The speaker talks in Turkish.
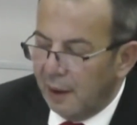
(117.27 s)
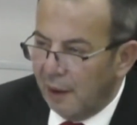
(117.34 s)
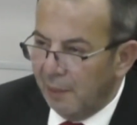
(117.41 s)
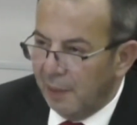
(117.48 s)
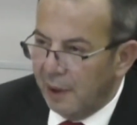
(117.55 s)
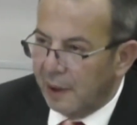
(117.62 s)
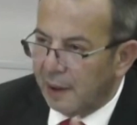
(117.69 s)

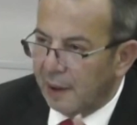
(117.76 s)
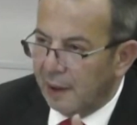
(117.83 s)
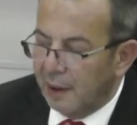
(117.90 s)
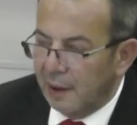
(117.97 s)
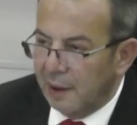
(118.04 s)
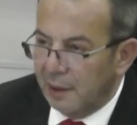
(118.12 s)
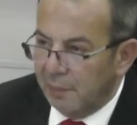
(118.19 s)

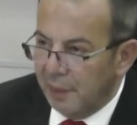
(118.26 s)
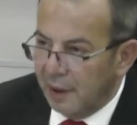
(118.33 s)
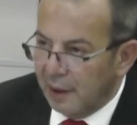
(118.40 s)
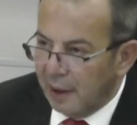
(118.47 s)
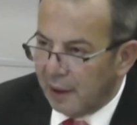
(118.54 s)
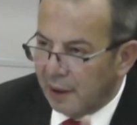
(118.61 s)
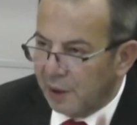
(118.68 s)
Amerika
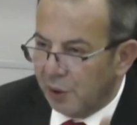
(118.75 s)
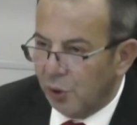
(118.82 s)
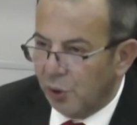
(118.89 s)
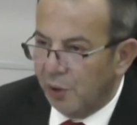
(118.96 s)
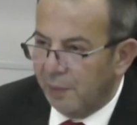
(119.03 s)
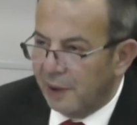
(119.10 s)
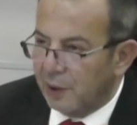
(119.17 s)
binlerce
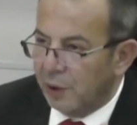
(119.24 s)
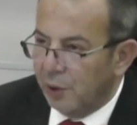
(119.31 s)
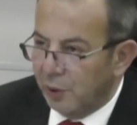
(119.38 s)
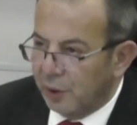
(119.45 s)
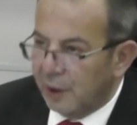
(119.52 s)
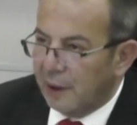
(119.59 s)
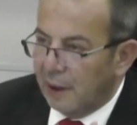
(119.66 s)
kilometre
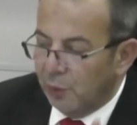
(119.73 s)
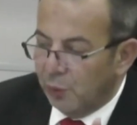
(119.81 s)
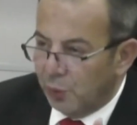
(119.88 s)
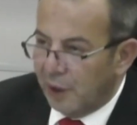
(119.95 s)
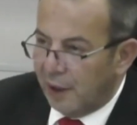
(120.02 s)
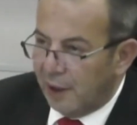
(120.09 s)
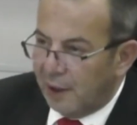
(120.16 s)
öteden
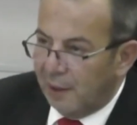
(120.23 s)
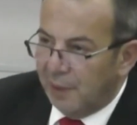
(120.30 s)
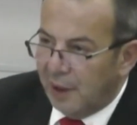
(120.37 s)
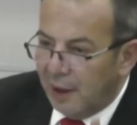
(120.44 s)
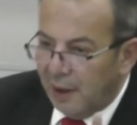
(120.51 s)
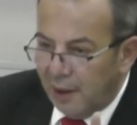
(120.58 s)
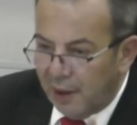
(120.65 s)
uçak
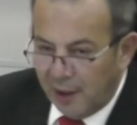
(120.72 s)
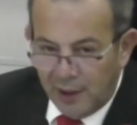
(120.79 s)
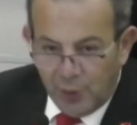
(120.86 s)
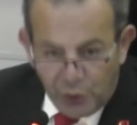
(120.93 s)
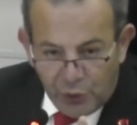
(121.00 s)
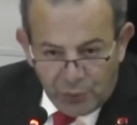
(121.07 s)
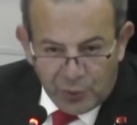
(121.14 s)
gemileriyle
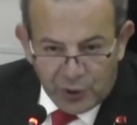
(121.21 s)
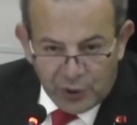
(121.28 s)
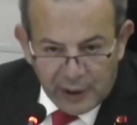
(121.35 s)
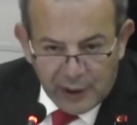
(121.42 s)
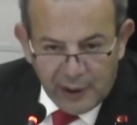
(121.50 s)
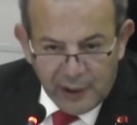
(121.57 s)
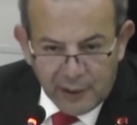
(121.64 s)
geliyor
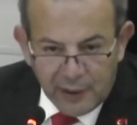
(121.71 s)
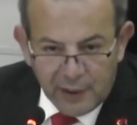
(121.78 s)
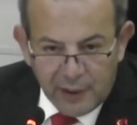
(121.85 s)
bölgeye.